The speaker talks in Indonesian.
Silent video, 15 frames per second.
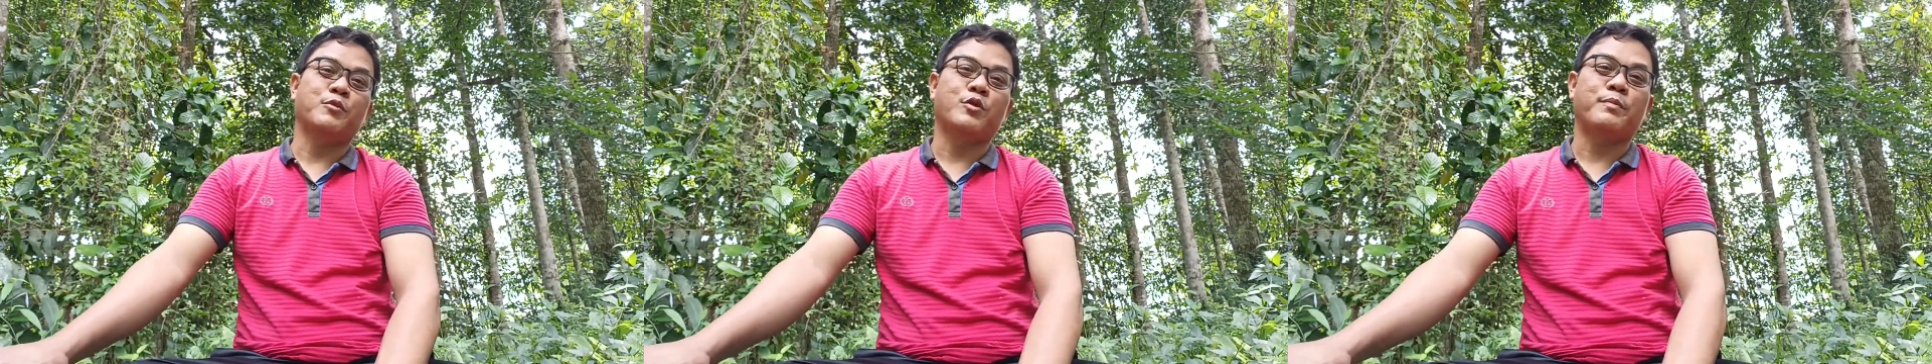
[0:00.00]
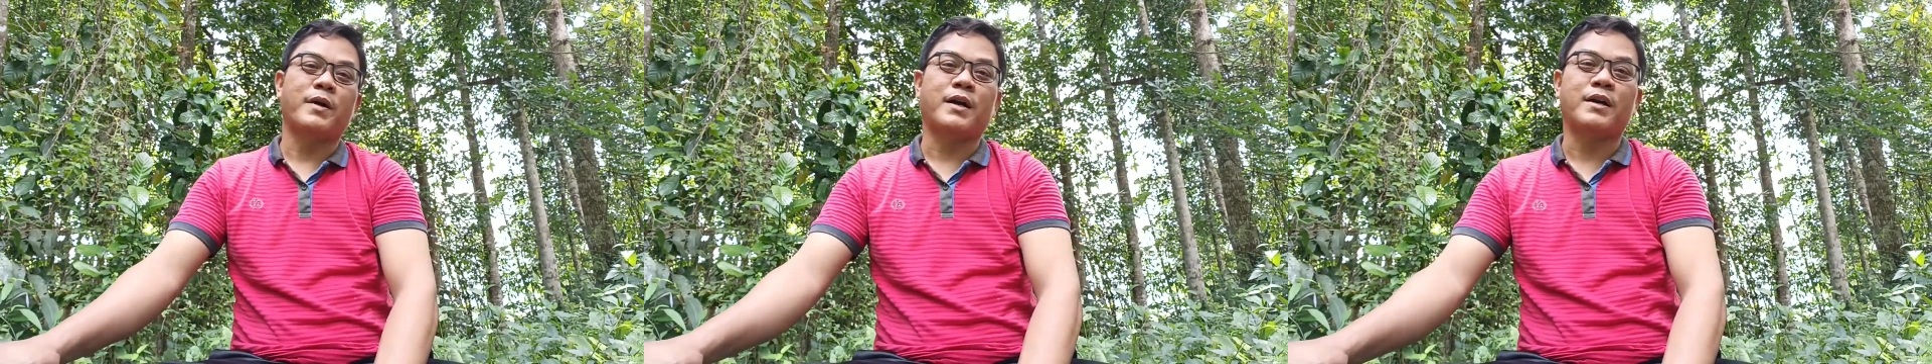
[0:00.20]

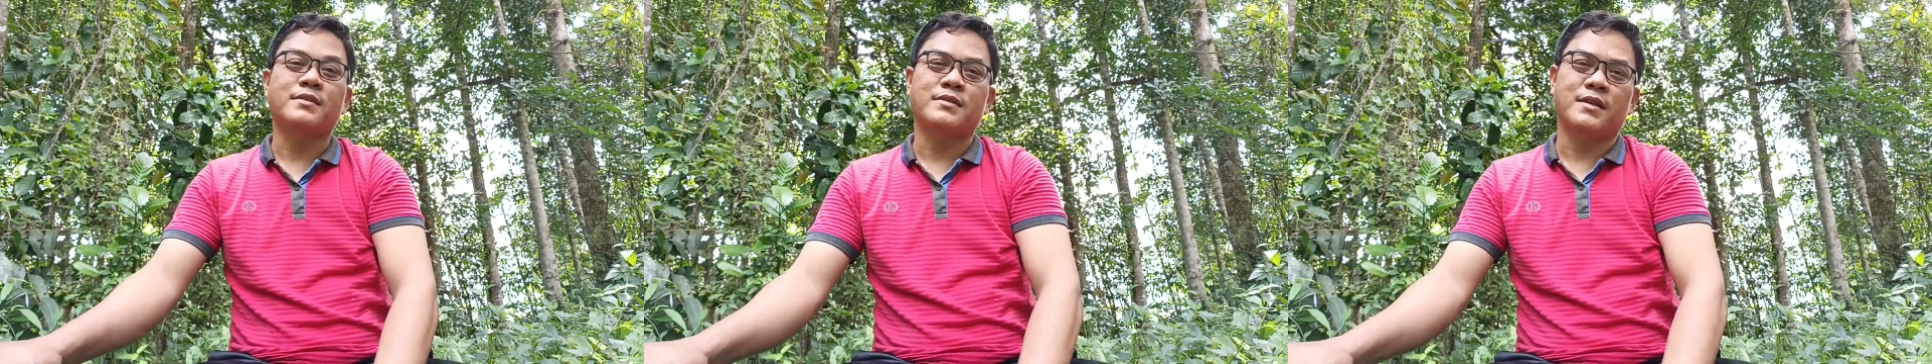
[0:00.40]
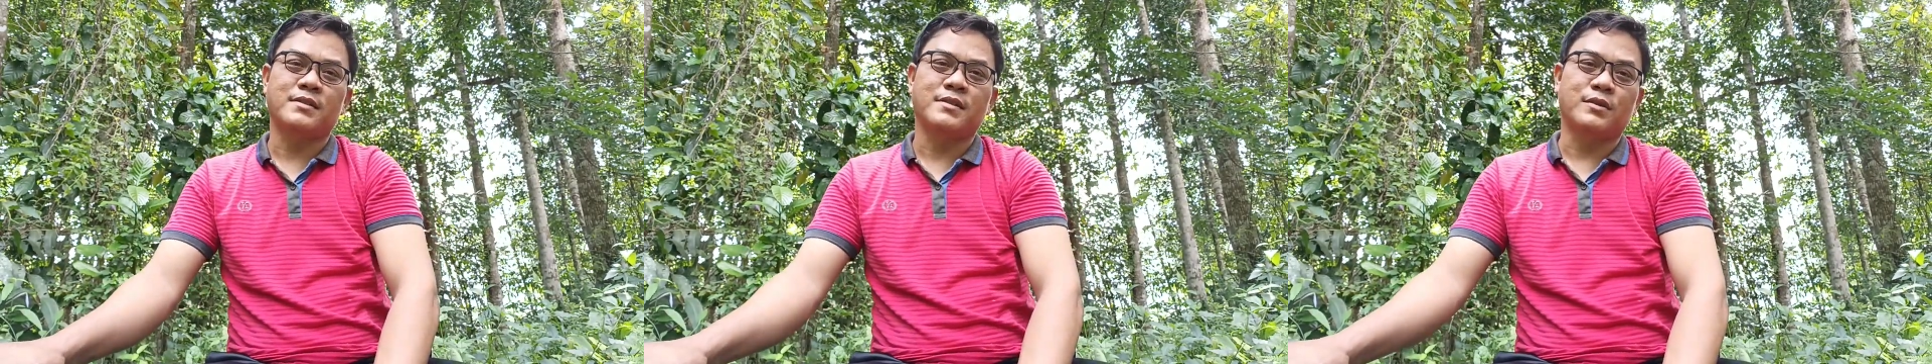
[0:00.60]

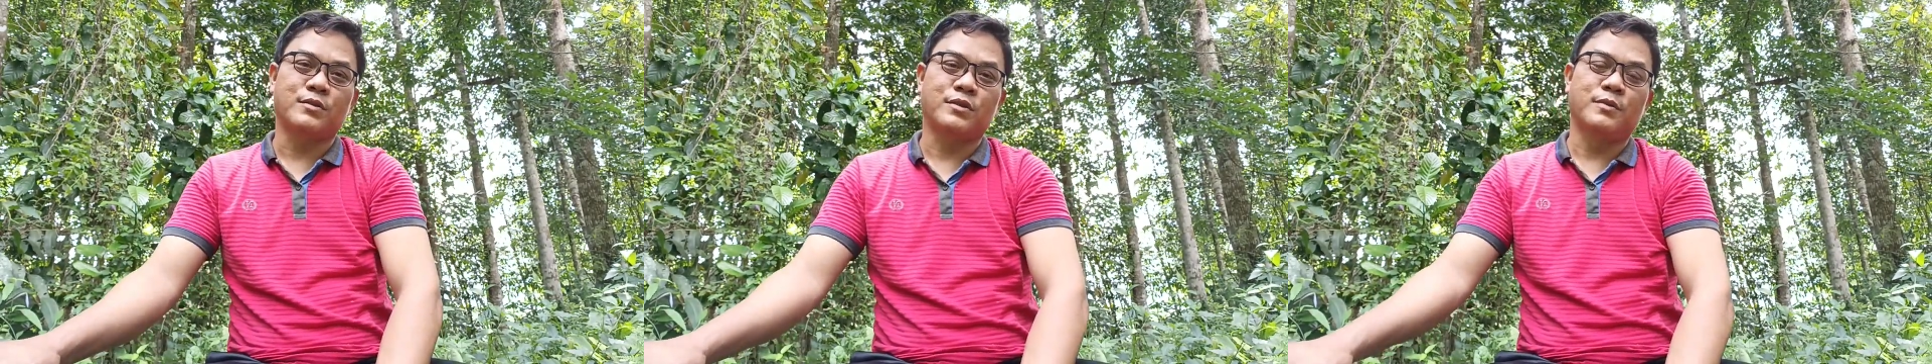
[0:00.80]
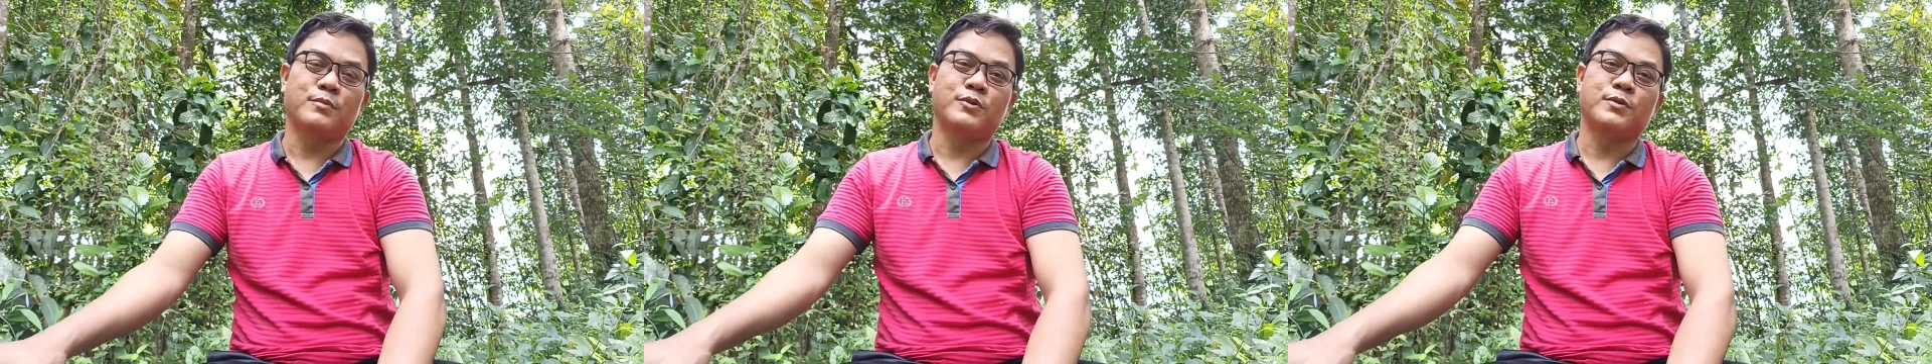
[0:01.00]
merupakan salah
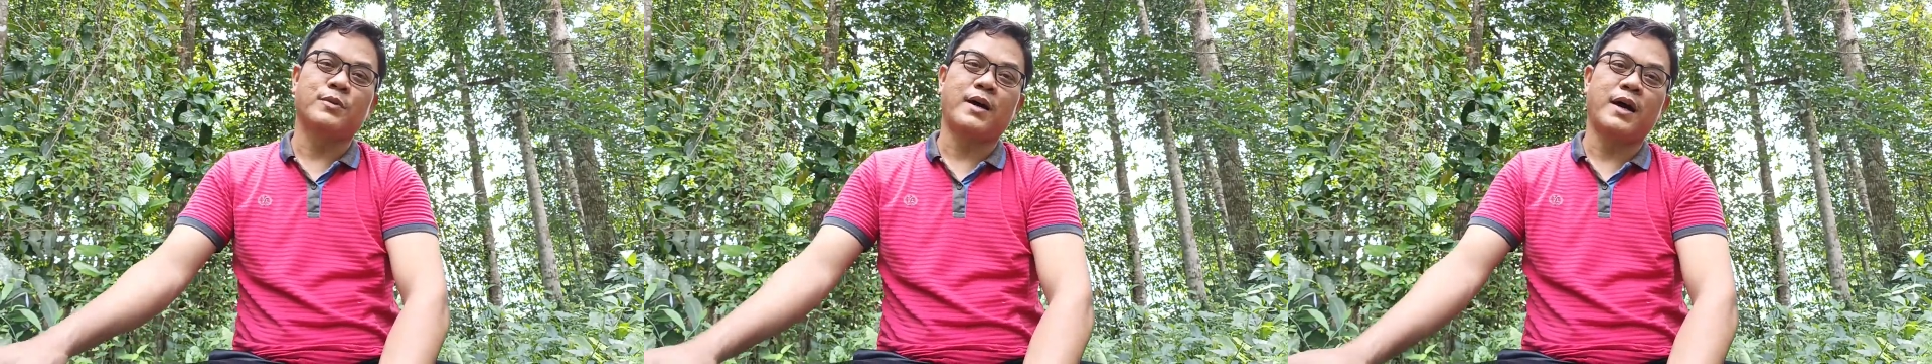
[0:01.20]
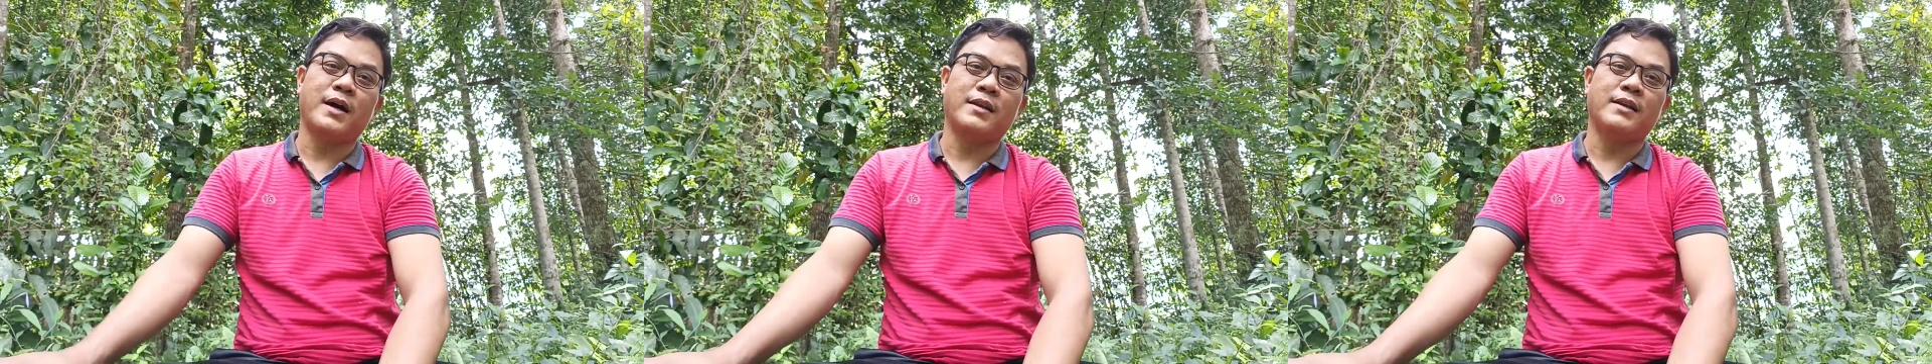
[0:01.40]
satu
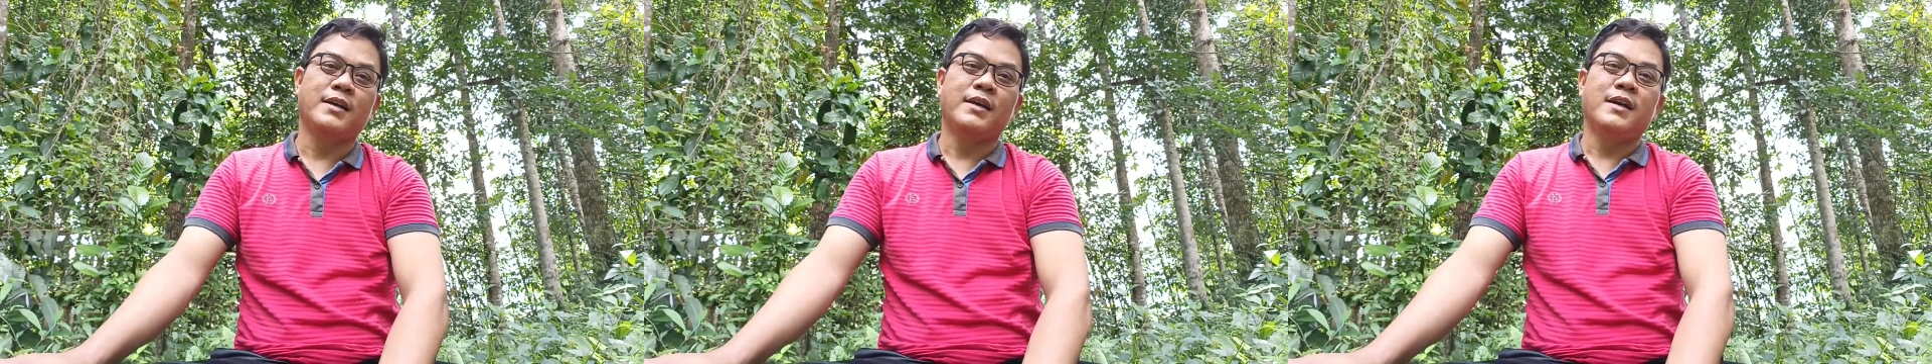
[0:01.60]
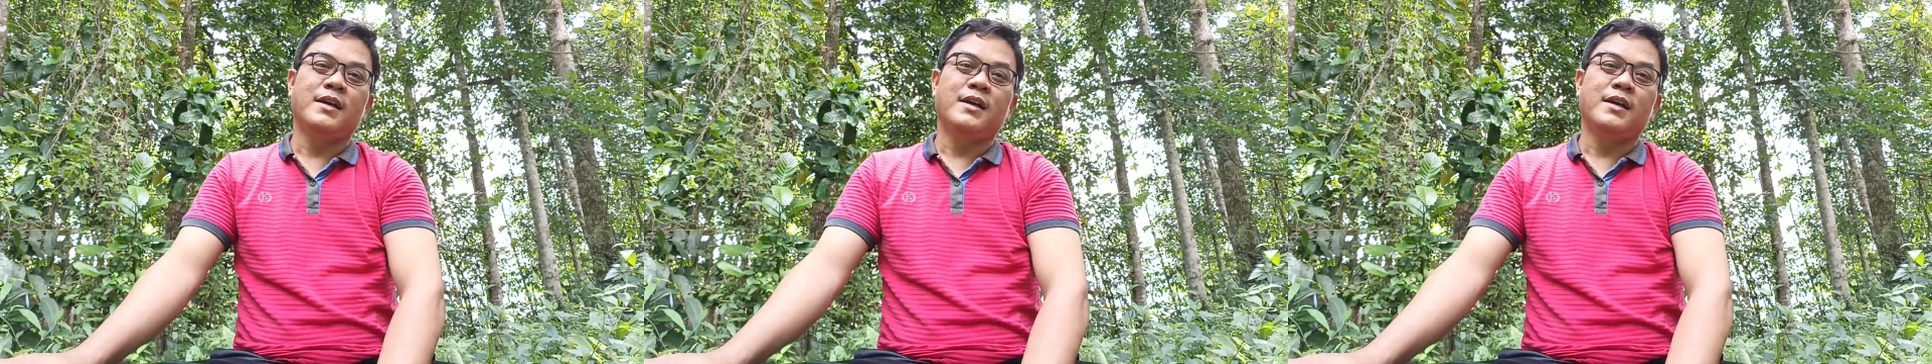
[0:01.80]
kebutuhan